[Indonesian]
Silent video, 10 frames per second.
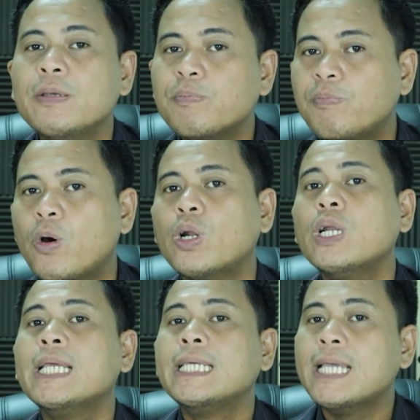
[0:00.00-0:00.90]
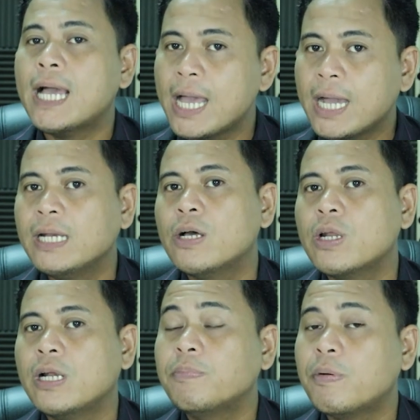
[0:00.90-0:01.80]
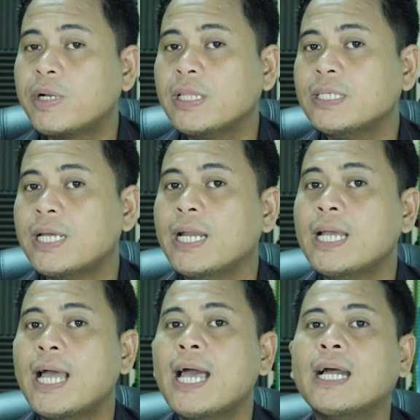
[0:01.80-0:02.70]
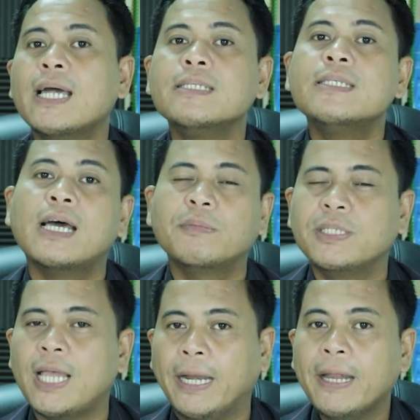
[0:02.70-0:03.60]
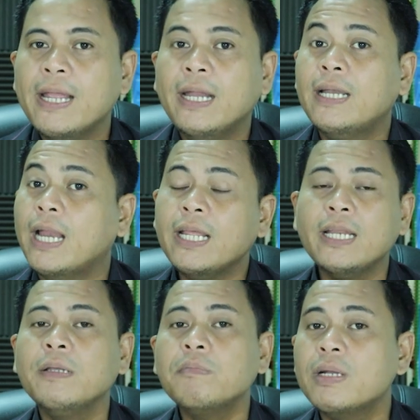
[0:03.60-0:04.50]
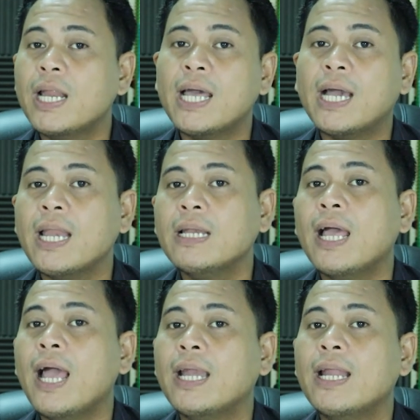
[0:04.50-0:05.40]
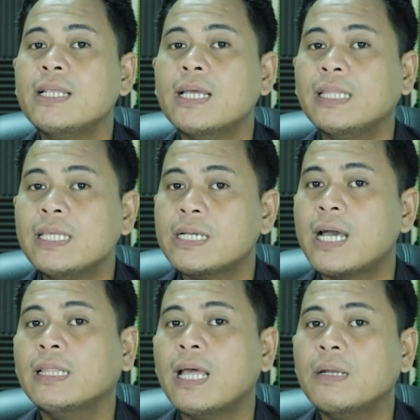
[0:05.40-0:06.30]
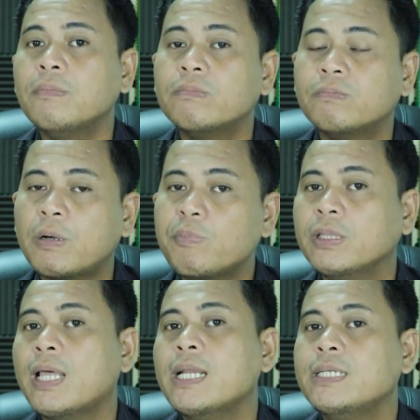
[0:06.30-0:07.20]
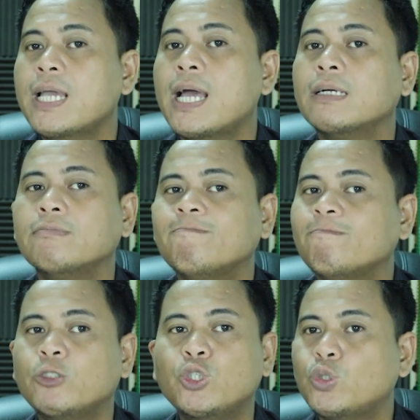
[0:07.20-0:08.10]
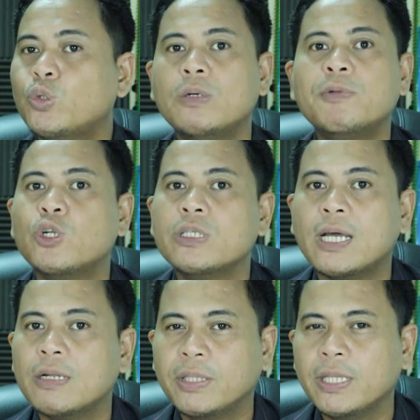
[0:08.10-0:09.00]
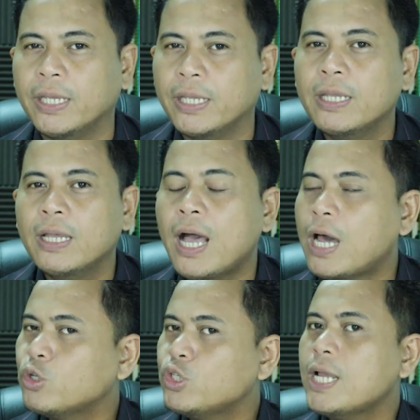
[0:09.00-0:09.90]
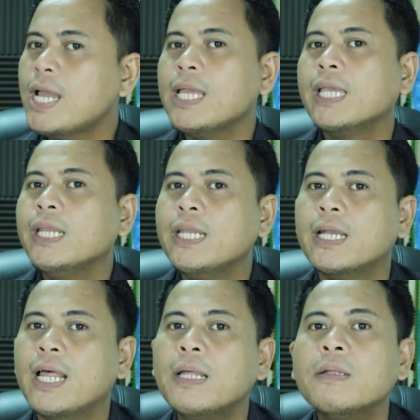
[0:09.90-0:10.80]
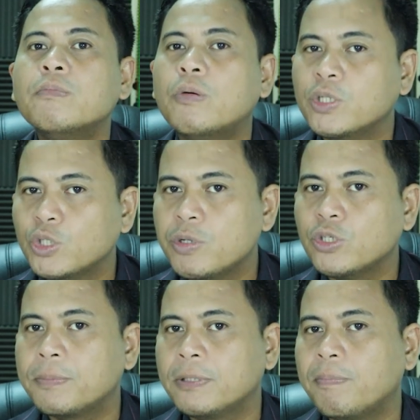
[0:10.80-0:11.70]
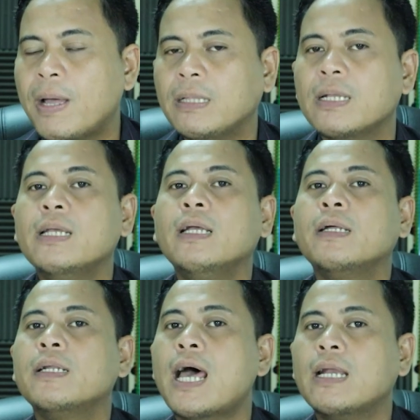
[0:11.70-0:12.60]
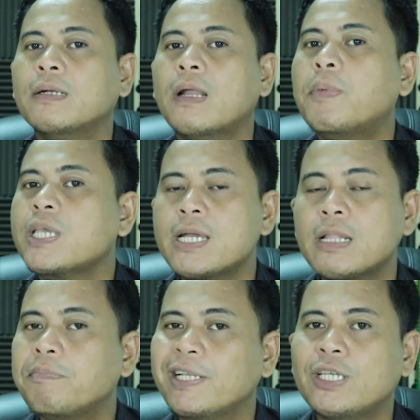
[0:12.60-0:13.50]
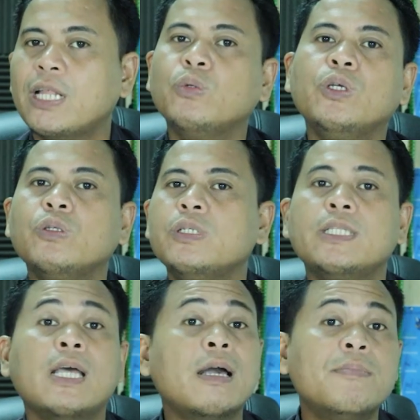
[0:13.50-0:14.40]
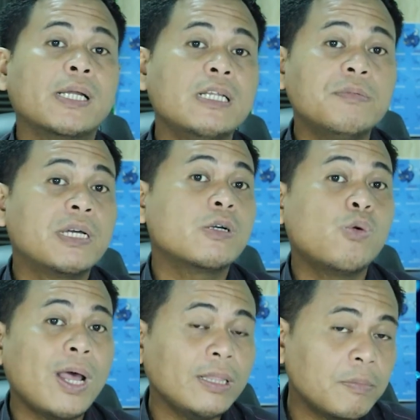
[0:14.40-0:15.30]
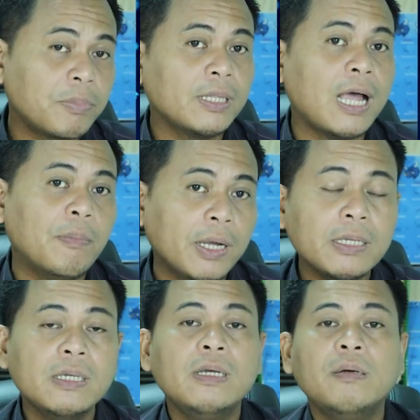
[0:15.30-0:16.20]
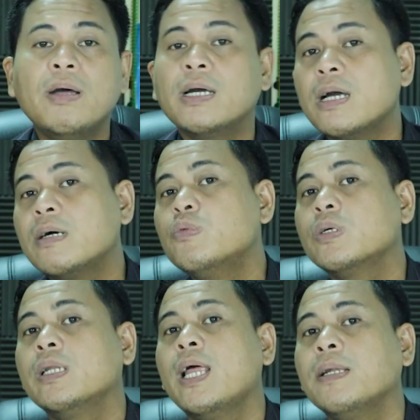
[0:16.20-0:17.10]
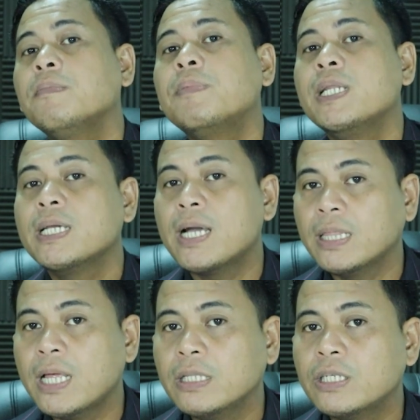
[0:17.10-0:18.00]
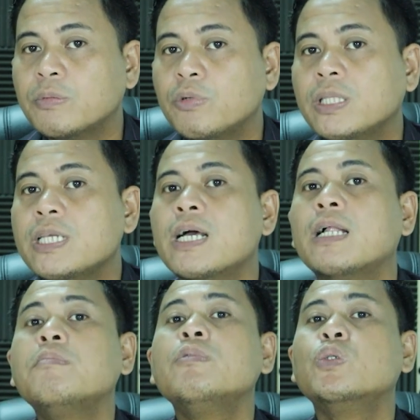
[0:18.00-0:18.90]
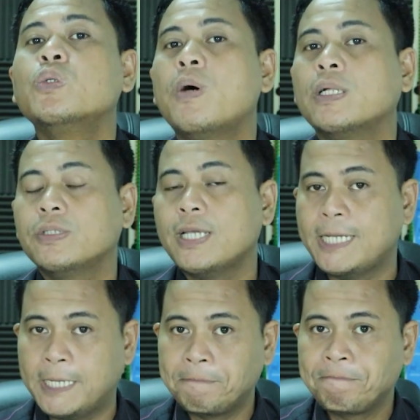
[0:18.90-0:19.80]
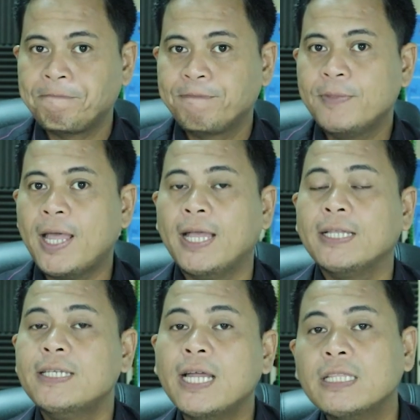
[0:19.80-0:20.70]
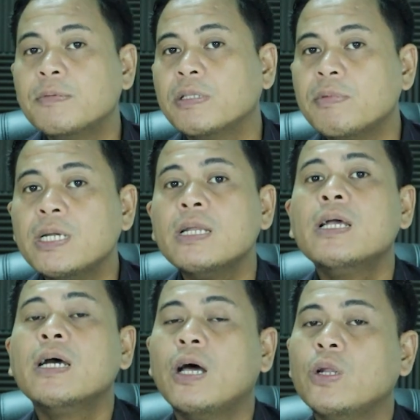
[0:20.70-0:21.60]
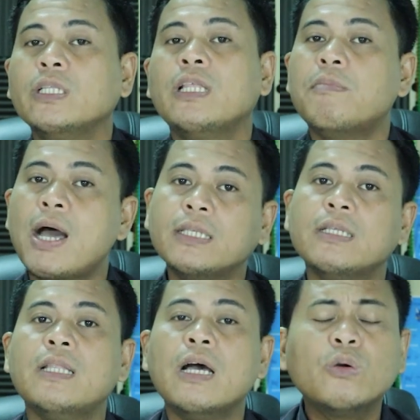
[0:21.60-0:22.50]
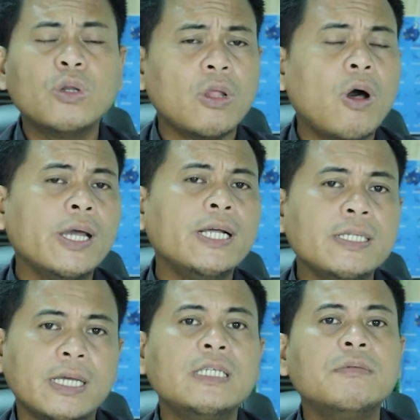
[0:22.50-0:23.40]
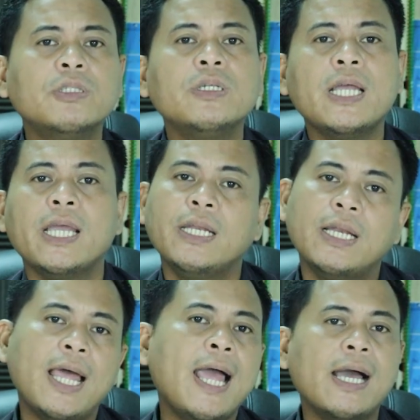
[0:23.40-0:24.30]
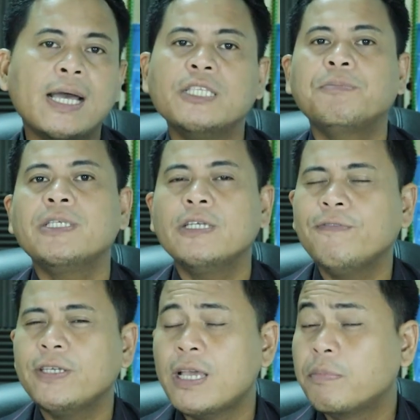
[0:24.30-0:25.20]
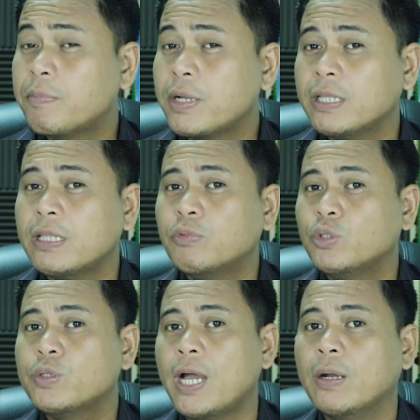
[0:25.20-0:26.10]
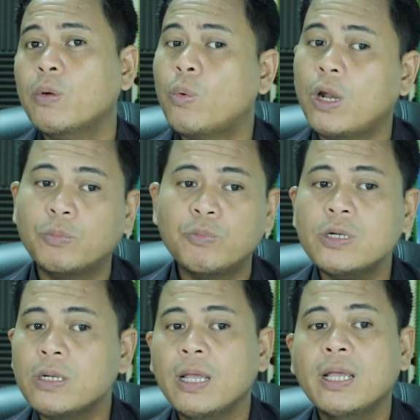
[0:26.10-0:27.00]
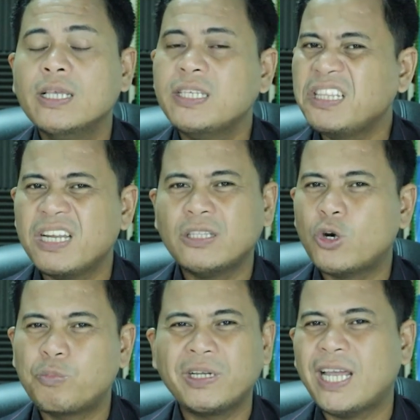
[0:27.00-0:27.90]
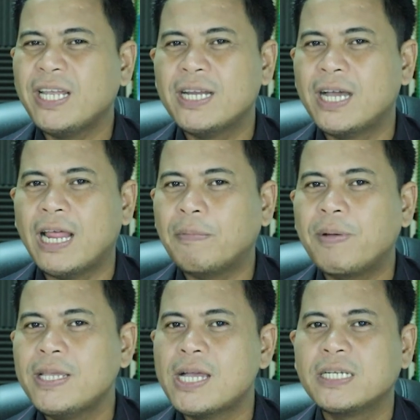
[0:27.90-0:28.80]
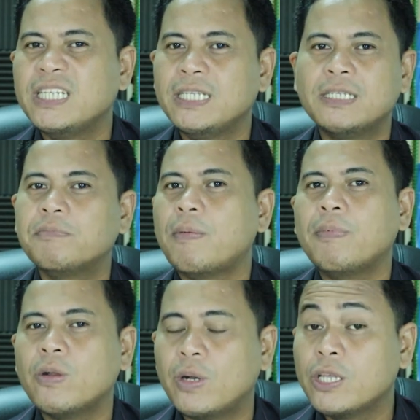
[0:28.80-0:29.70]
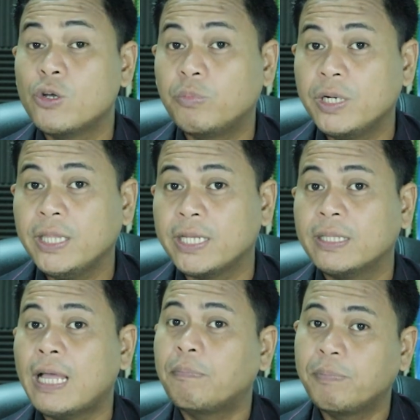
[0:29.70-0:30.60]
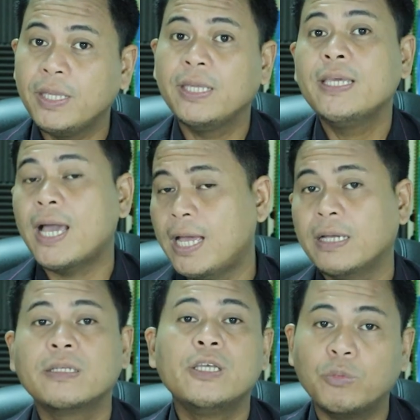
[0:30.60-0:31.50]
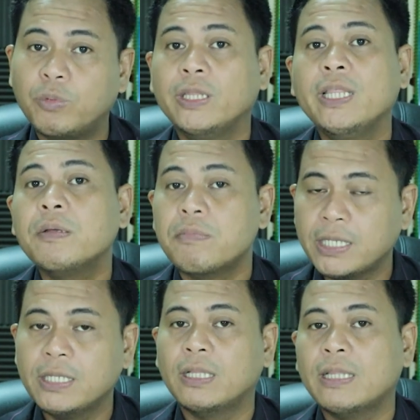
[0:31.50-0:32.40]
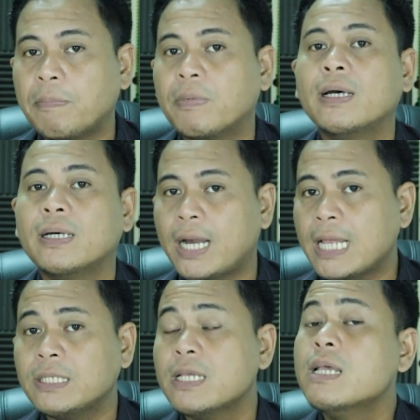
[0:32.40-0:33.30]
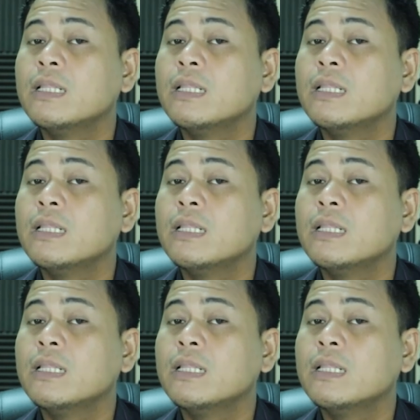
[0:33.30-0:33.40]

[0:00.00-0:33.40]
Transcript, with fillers: impor yang akan dilakukan oleh pemerintah China akan sangat besar. Dan ini menandakan adanya tingkatan permintaan yang justru melonjak lebih tinggi. Harusnya ini adalah momentum yang tepat dan mengingat batch 1 itu kita gambarkan sebagai kuartal pertama, maka kemungkinan peningkatan tersebut tinggal menunggu waktu saja. Nah, jadi teman-teman, kalau kita bahas tentang crude oil yang sebetulnya ini adalah angka spesifik yang memang kita butuhkan. Walaupun saya tidak terlalu percaya dengan apa yang disebabkan oleh geopolitik, tapi ya geopolitik masih tetap keras,